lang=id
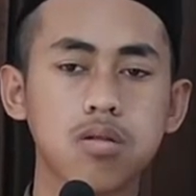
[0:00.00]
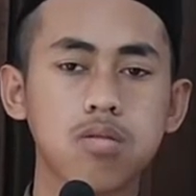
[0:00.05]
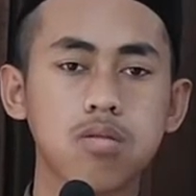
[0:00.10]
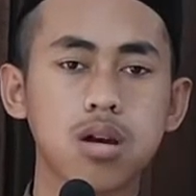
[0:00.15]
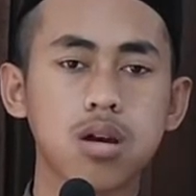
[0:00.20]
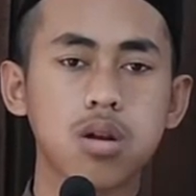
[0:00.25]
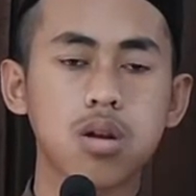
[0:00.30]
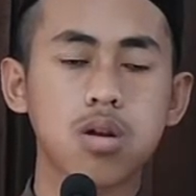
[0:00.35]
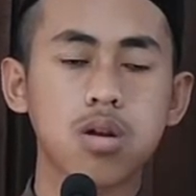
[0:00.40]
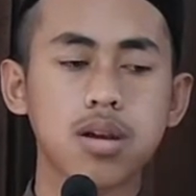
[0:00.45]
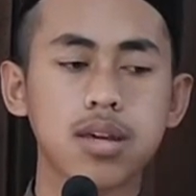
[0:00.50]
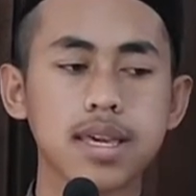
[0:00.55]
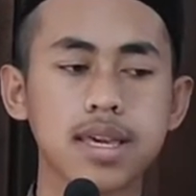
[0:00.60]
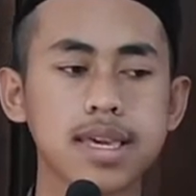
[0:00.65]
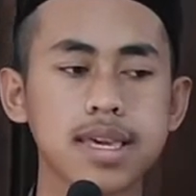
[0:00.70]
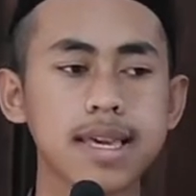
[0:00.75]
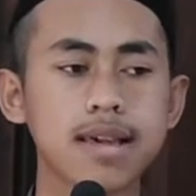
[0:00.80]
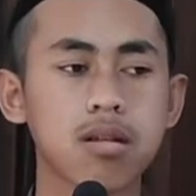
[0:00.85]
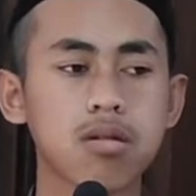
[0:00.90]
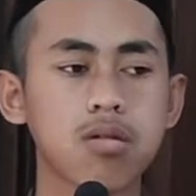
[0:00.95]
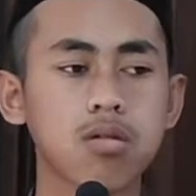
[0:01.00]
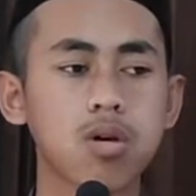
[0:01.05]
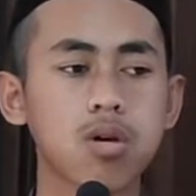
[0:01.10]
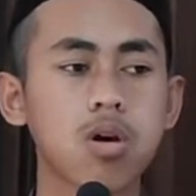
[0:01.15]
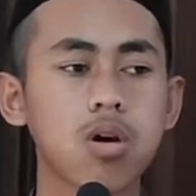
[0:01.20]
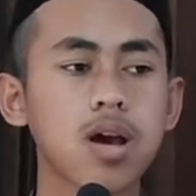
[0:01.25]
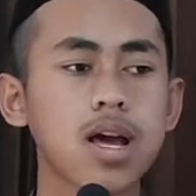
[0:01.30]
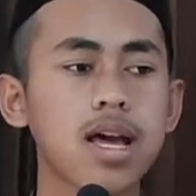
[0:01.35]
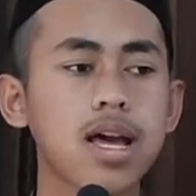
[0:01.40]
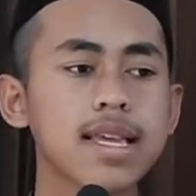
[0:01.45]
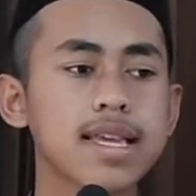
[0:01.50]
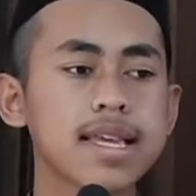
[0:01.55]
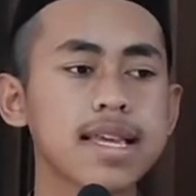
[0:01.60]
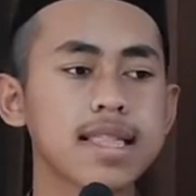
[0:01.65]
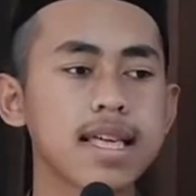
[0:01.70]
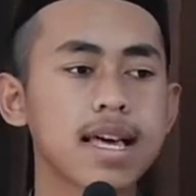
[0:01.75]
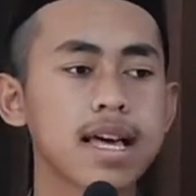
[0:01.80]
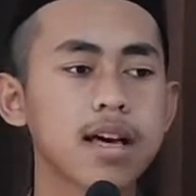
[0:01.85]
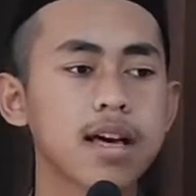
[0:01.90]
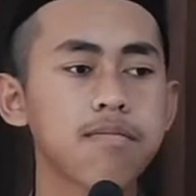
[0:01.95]
warok kikir roa
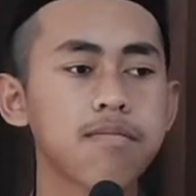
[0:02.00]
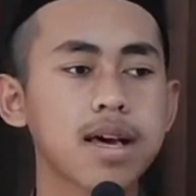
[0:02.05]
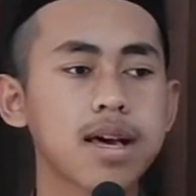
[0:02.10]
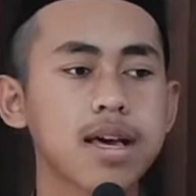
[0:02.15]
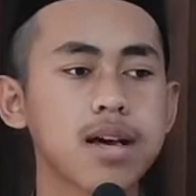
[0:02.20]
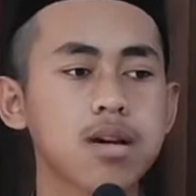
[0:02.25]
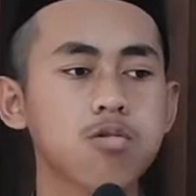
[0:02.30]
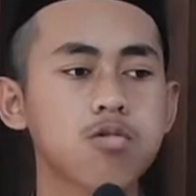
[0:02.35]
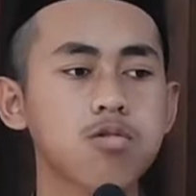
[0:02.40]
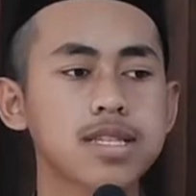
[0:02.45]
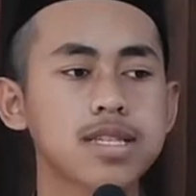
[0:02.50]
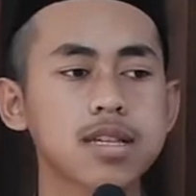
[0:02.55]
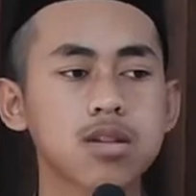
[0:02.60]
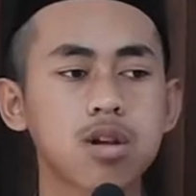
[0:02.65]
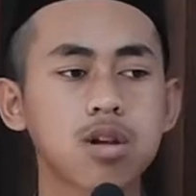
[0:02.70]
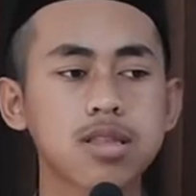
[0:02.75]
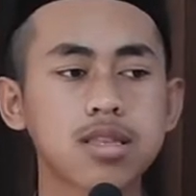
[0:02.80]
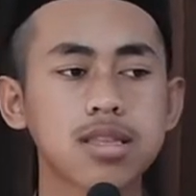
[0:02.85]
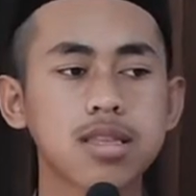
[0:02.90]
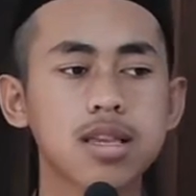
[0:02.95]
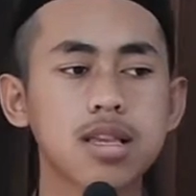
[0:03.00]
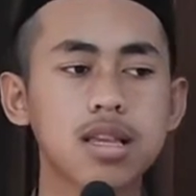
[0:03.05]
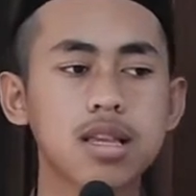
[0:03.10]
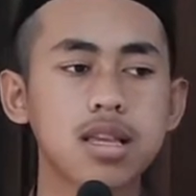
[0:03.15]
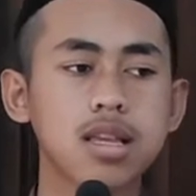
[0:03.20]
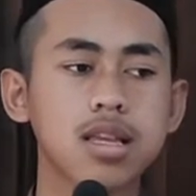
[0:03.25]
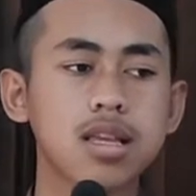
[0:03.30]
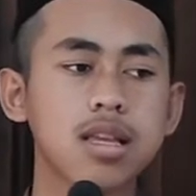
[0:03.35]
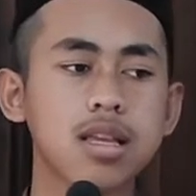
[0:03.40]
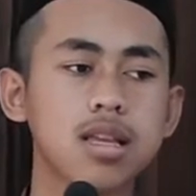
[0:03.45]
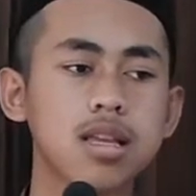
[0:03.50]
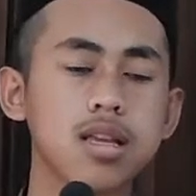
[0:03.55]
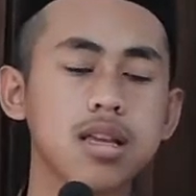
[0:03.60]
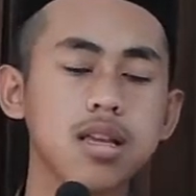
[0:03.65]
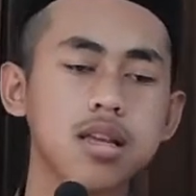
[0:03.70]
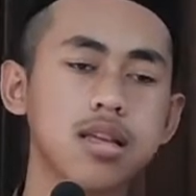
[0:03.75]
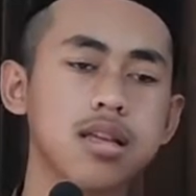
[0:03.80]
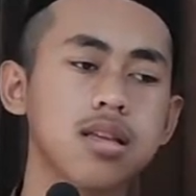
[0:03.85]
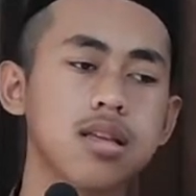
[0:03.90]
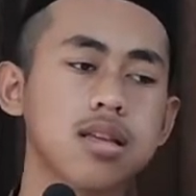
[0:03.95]
ida ma kusirat ah warok
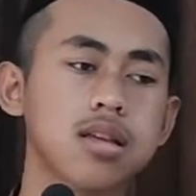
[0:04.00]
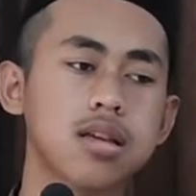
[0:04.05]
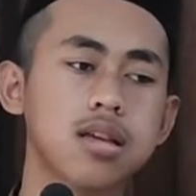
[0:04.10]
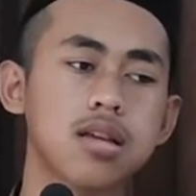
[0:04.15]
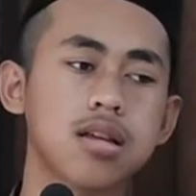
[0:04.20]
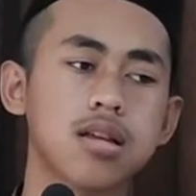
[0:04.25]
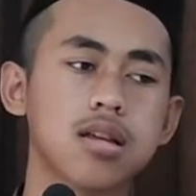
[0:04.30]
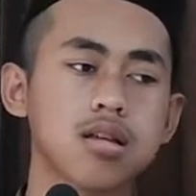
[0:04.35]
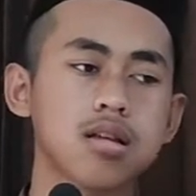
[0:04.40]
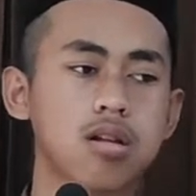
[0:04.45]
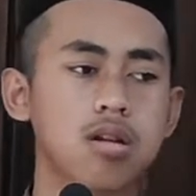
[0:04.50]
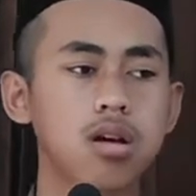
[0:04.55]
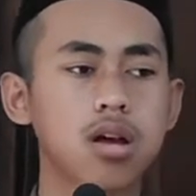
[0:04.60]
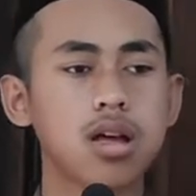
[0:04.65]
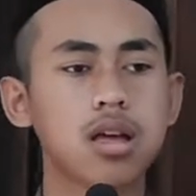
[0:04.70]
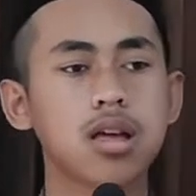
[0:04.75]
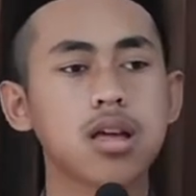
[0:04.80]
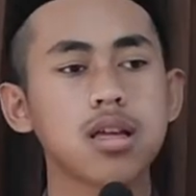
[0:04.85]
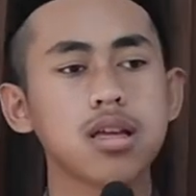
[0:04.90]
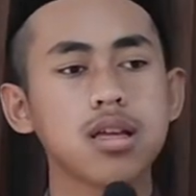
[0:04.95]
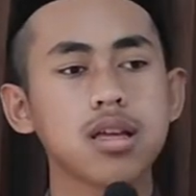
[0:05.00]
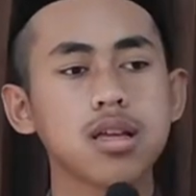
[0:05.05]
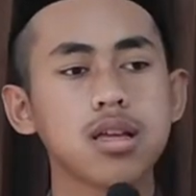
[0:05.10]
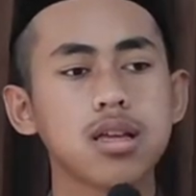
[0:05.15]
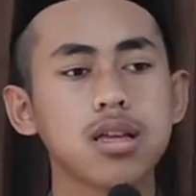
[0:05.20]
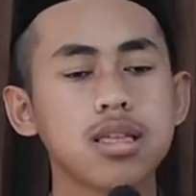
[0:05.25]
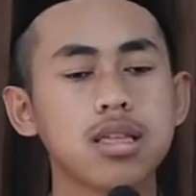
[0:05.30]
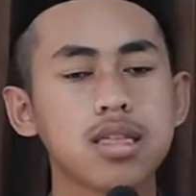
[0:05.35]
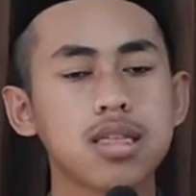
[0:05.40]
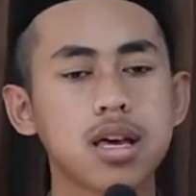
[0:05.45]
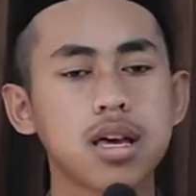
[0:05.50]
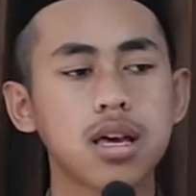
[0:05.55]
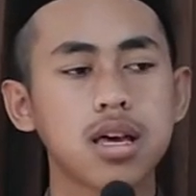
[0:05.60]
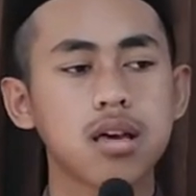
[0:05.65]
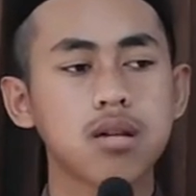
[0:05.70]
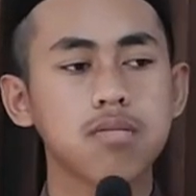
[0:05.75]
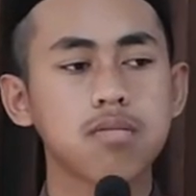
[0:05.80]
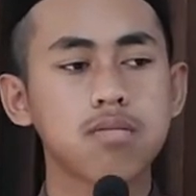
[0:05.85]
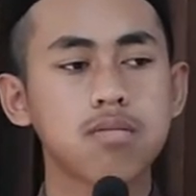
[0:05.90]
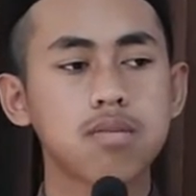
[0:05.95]
kikir roa ida
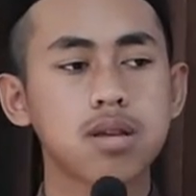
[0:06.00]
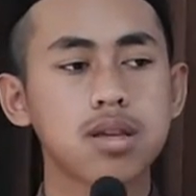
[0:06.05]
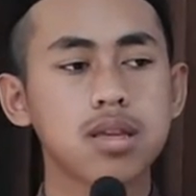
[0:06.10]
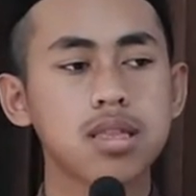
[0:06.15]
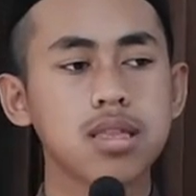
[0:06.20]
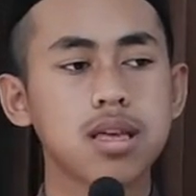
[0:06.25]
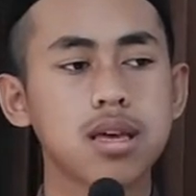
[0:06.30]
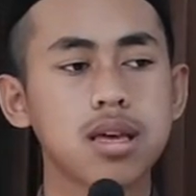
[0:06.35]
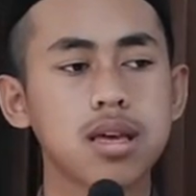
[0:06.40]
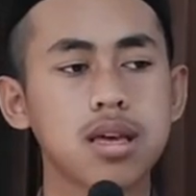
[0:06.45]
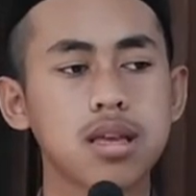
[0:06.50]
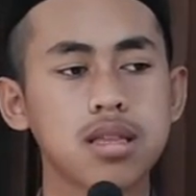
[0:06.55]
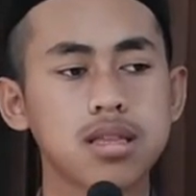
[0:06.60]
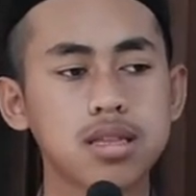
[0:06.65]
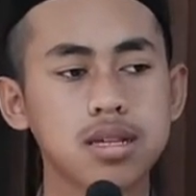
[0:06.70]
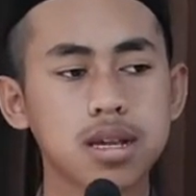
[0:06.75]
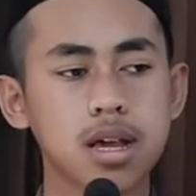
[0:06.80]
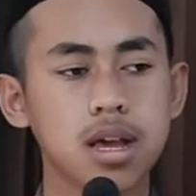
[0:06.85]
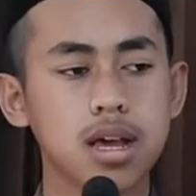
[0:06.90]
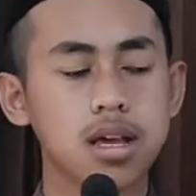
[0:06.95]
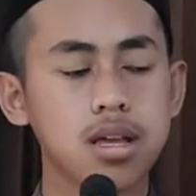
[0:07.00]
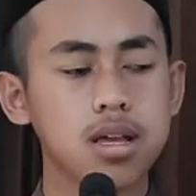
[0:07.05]
jika, jika.